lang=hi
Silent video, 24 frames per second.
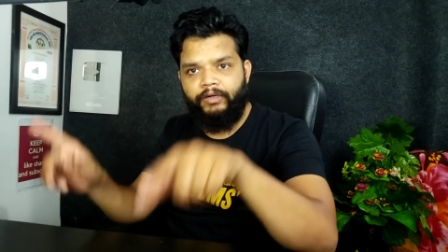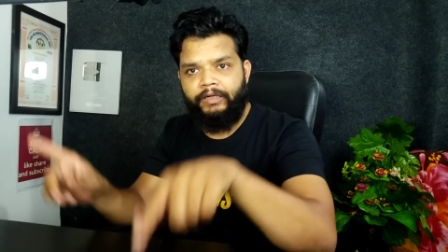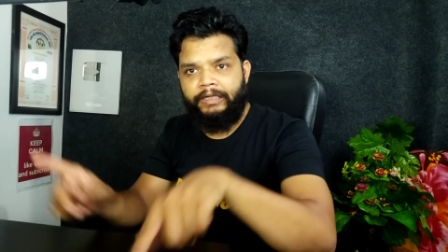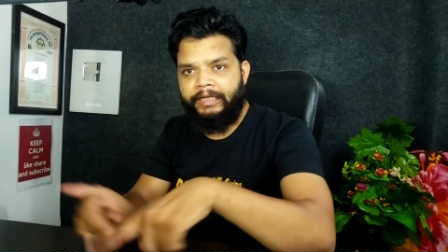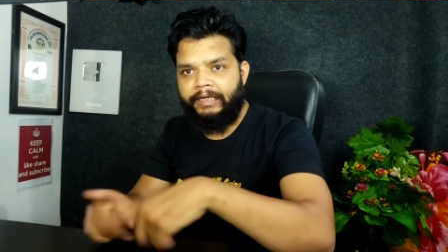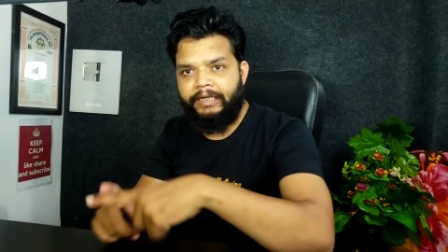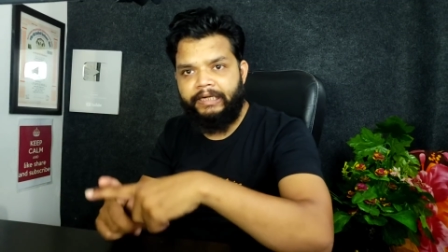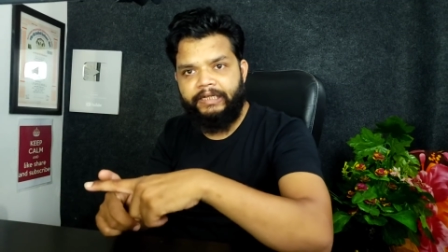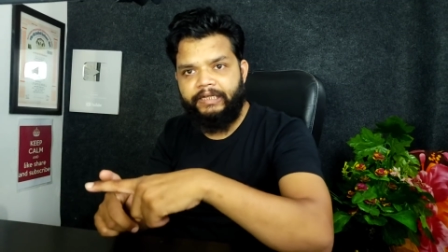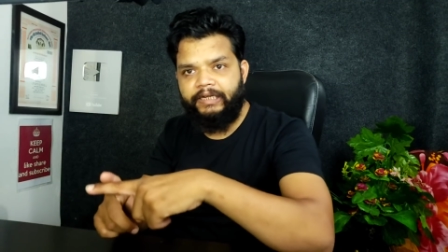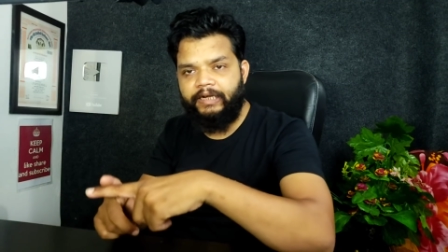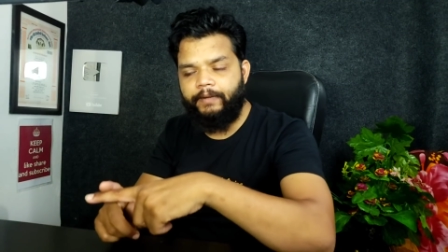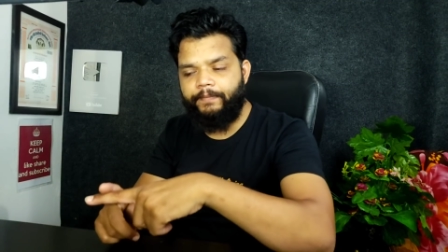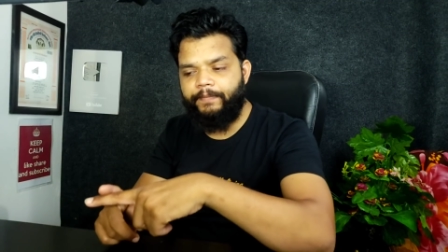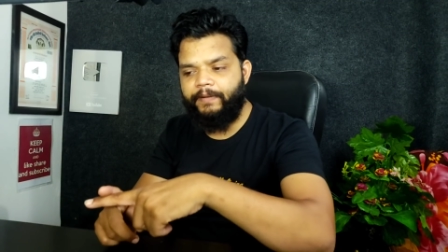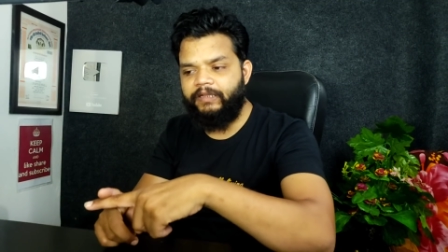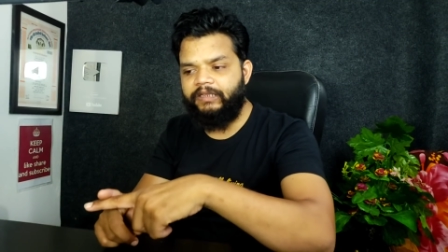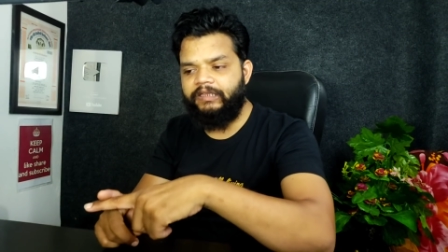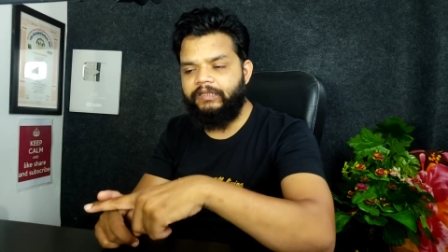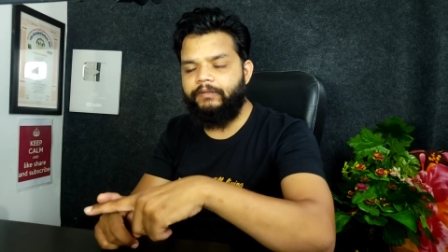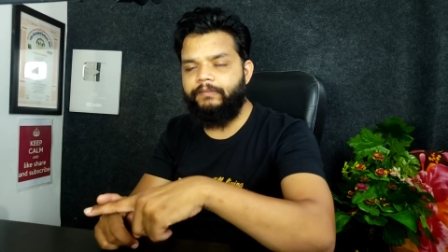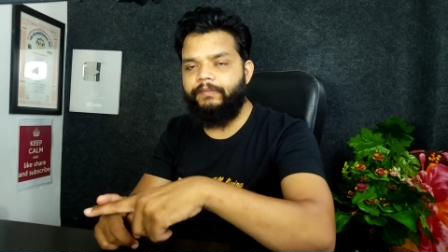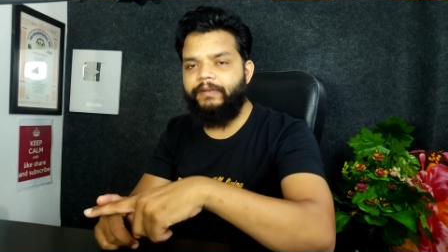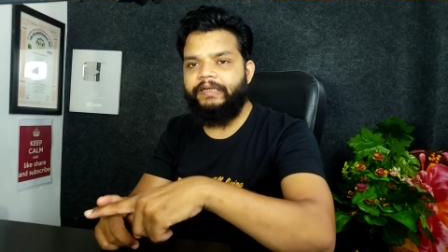लेयर नहीं रह
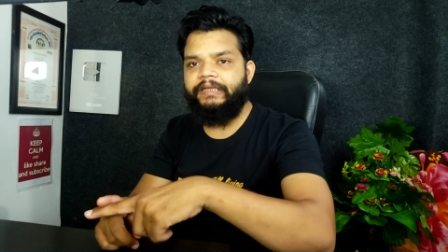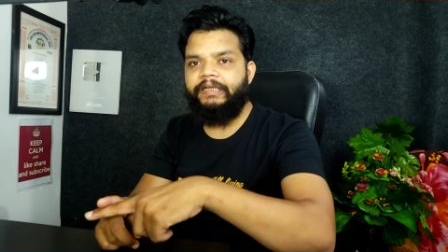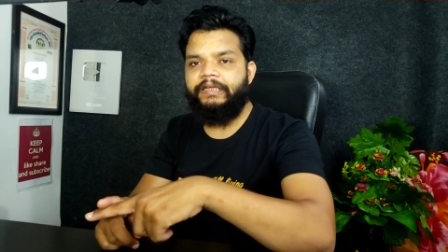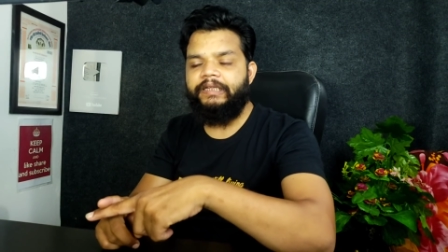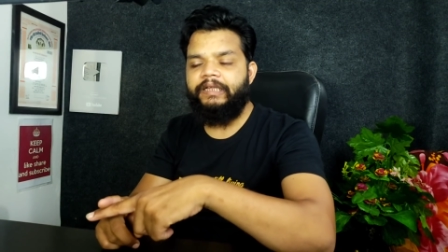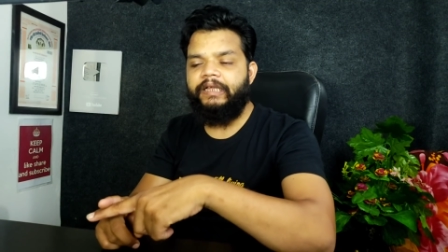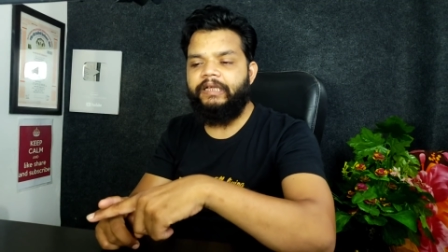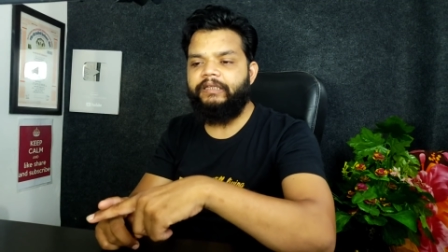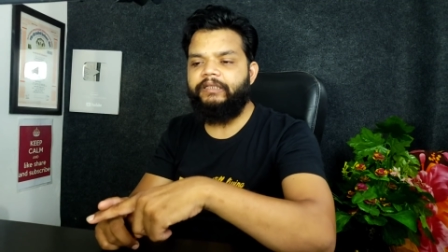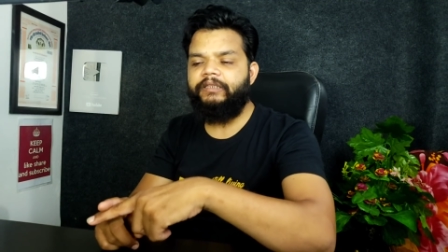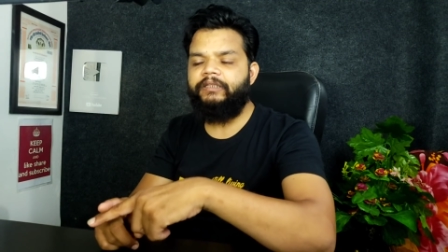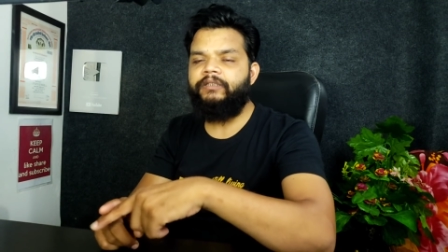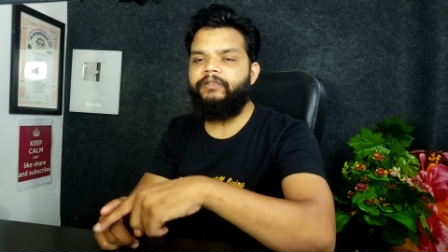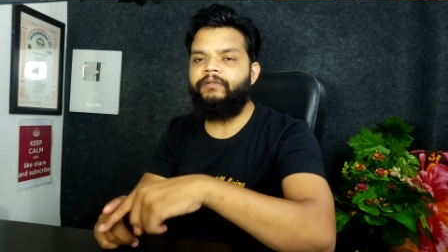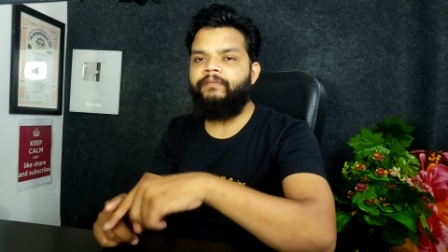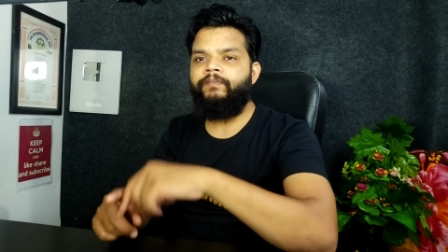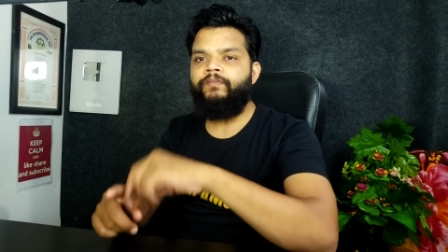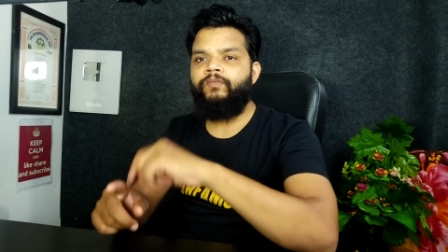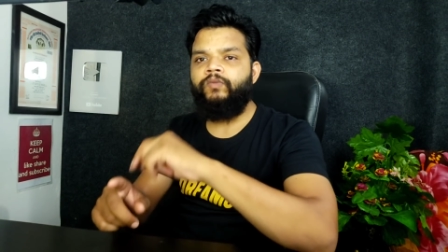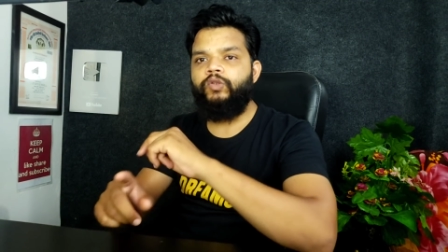पाती बैक्टीरिया की